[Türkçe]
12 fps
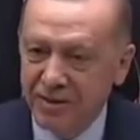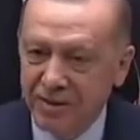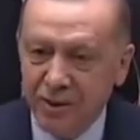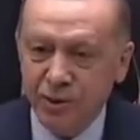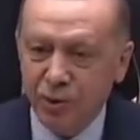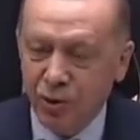
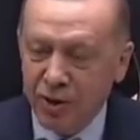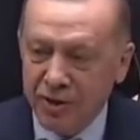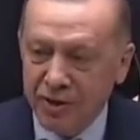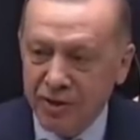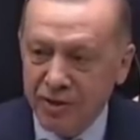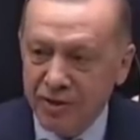ne
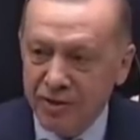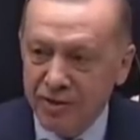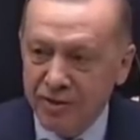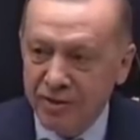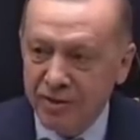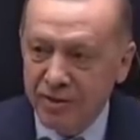söyledik?
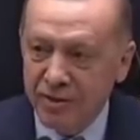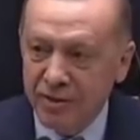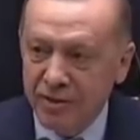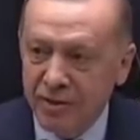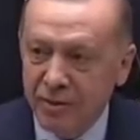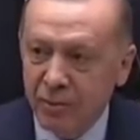
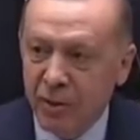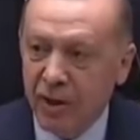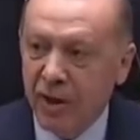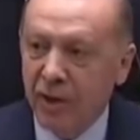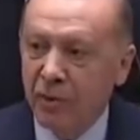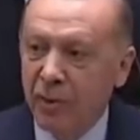
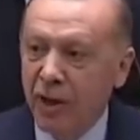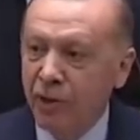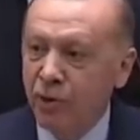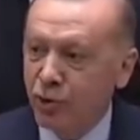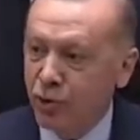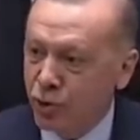Beraber
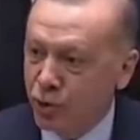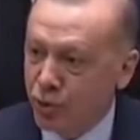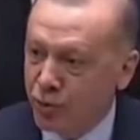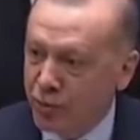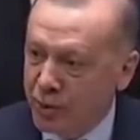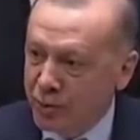
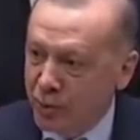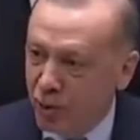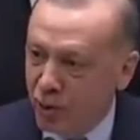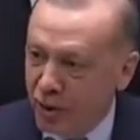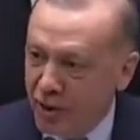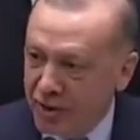yürüdük biz bu
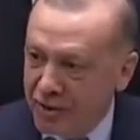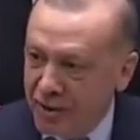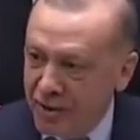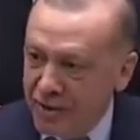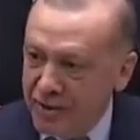yollarda